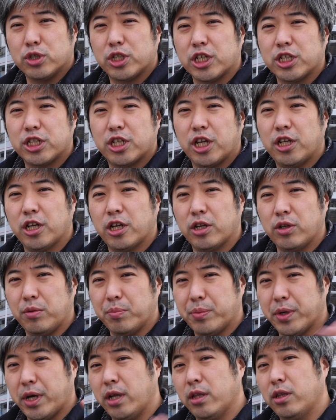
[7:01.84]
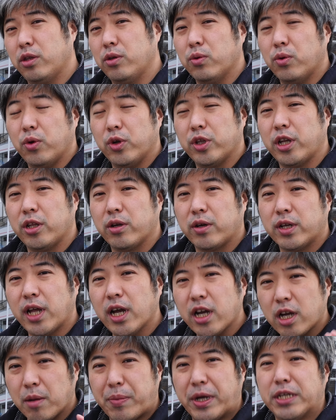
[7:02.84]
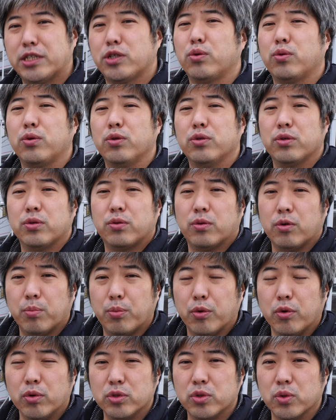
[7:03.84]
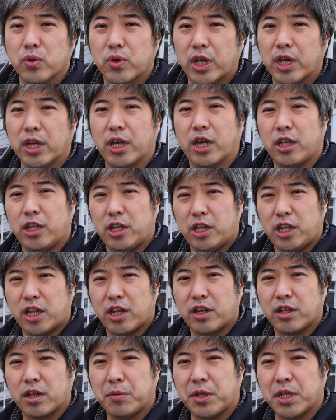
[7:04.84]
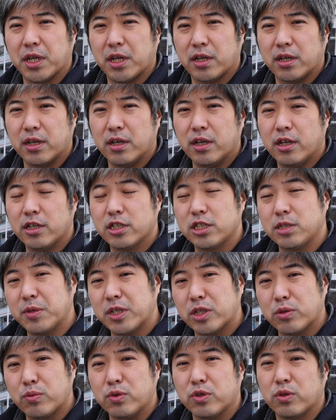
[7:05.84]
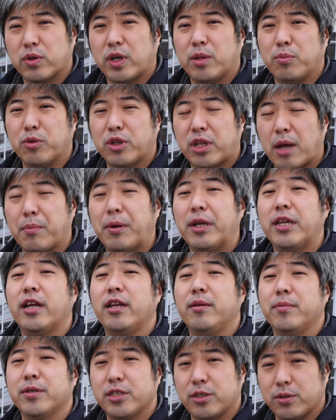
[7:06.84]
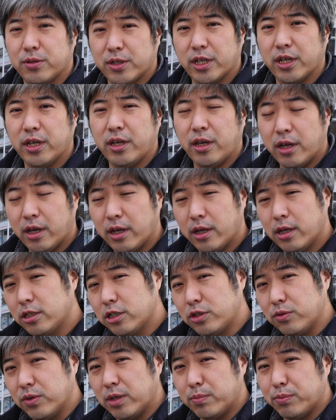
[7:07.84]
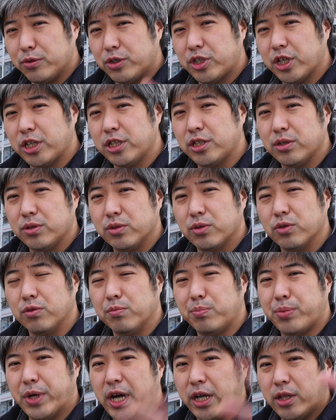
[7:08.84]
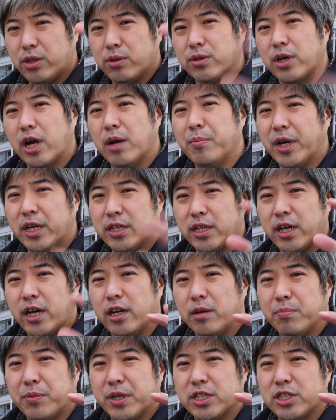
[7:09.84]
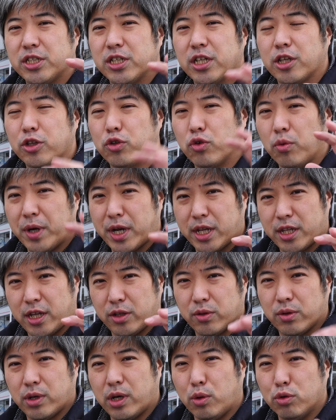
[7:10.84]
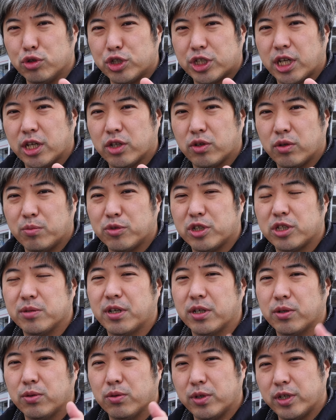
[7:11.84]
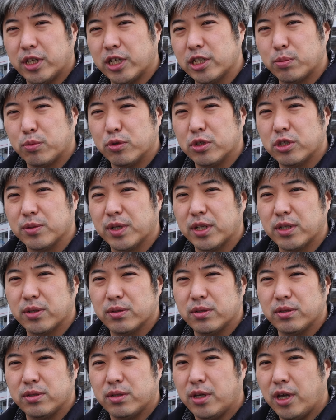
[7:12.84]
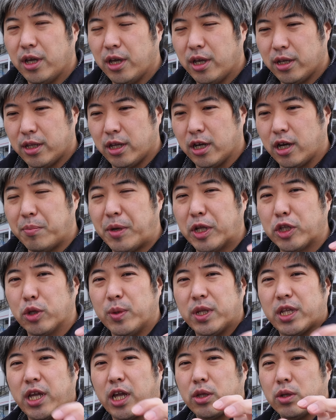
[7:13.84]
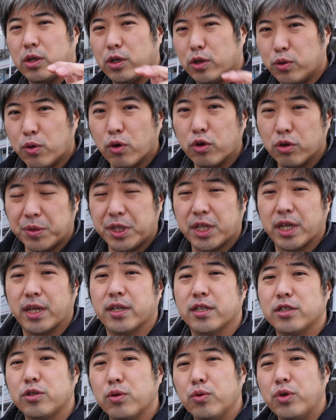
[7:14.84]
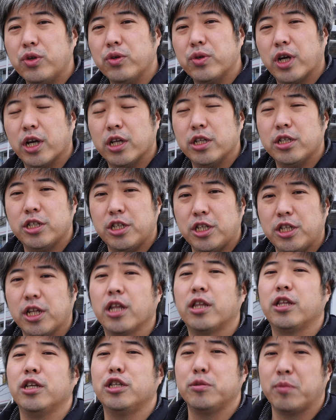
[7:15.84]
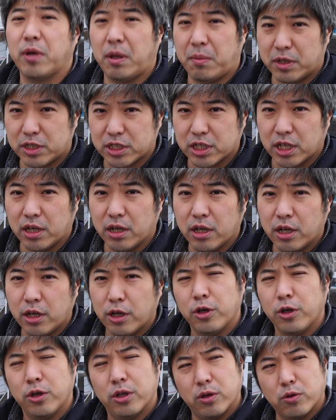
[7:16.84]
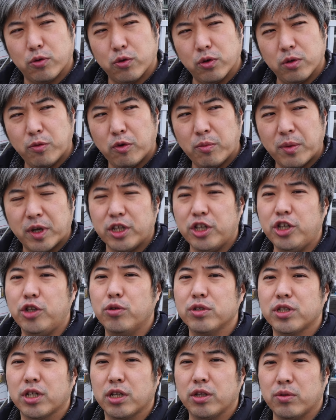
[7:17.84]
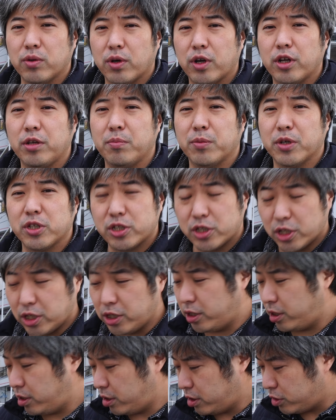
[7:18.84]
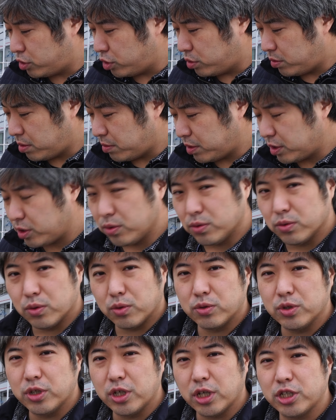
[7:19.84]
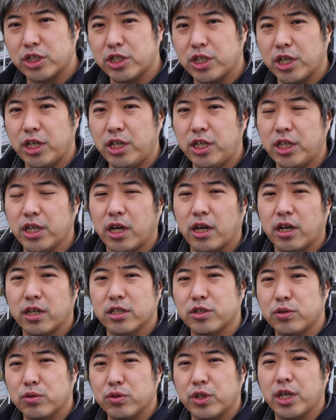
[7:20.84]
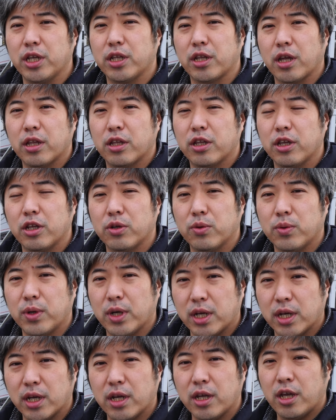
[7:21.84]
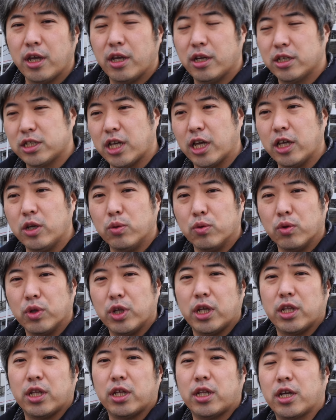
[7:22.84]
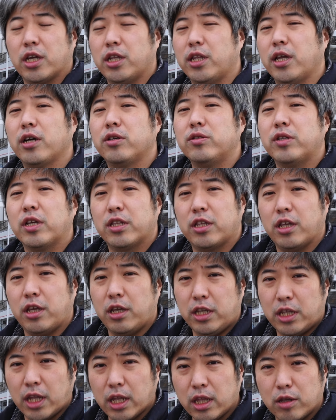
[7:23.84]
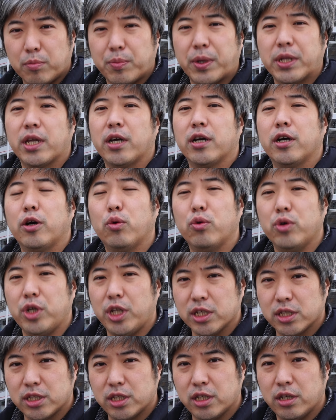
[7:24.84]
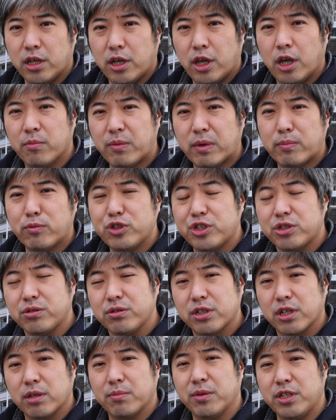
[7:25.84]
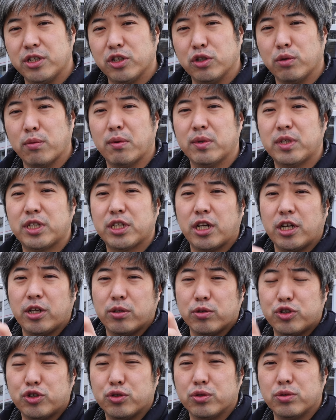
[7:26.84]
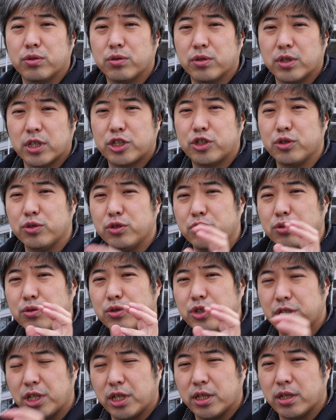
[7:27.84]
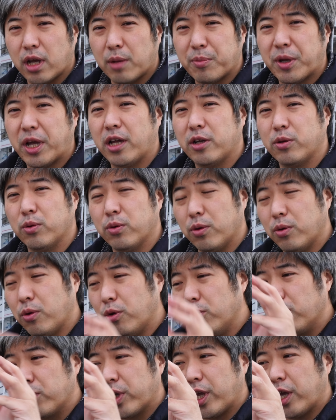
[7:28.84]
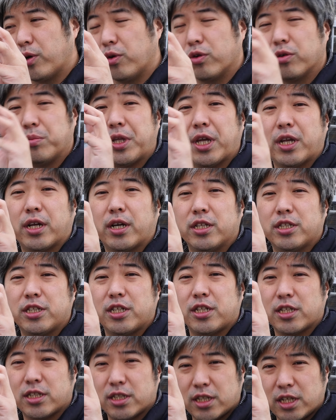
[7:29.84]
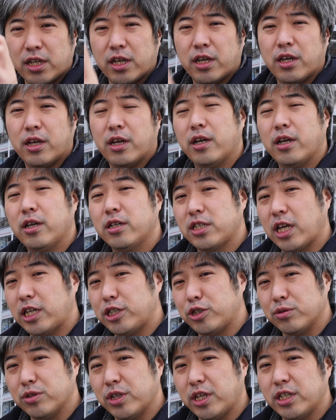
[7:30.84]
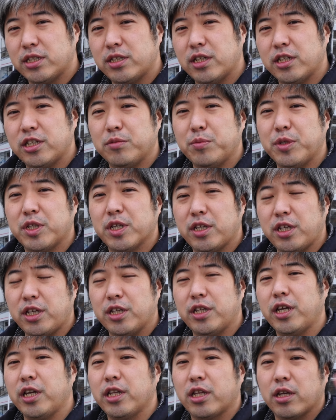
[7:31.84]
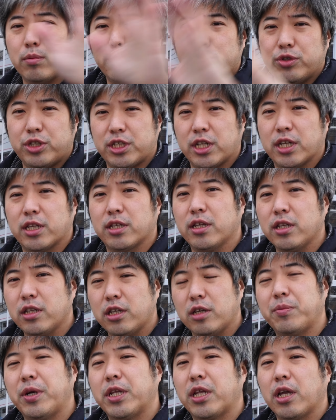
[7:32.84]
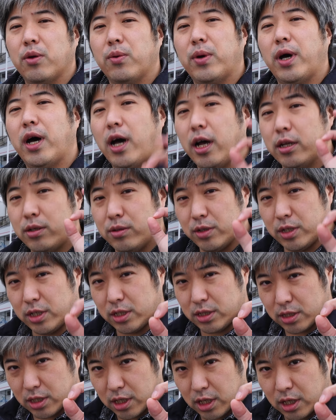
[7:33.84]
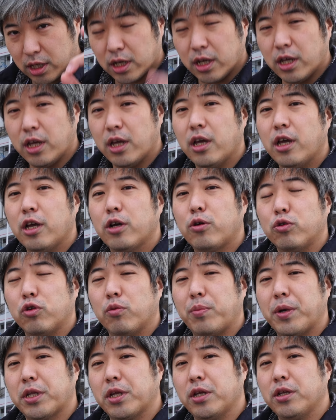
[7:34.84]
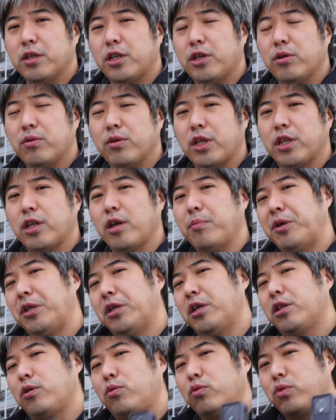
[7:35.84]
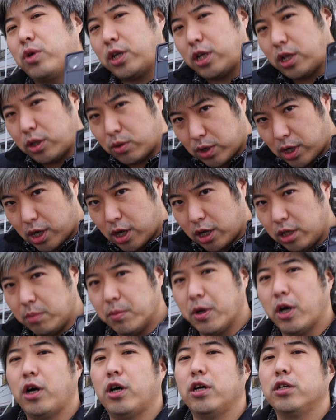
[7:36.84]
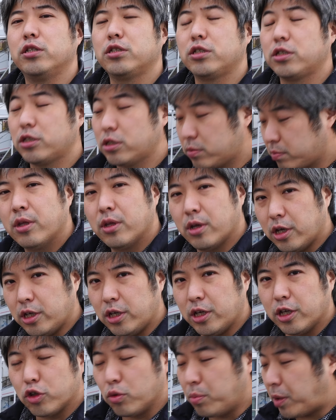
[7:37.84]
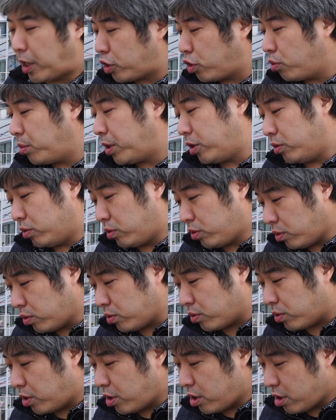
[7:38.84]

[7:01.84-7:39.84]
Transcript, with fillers: 作していないのにバーって動いたりとかなんかパソコンのこう暴走環境に似てるなみたいなスマートフォンとかでもたまにありますよねスワイプしたりするとバーッと画面が流れっぱなしになって止まらないとか押した後にもしばらくレスポンス悪くなんかまとめて後で動くみたいなそういう感じになってしまいましたでこれもまあ2度3度ありましてでそのままその録画していたはずのデータっていうのは最後のデータだけなくなっていたってパターンが多いですね、まあ、もちろんたまにそのまましっかりと収録が終了してあ、まあ、あの温度警告みたいな感じでですね最の熱停止みたいにデータは無事だったってパターンはあるんですがこのパターンっていうのでダメになったことが何度かあります。はいえっと、まとめると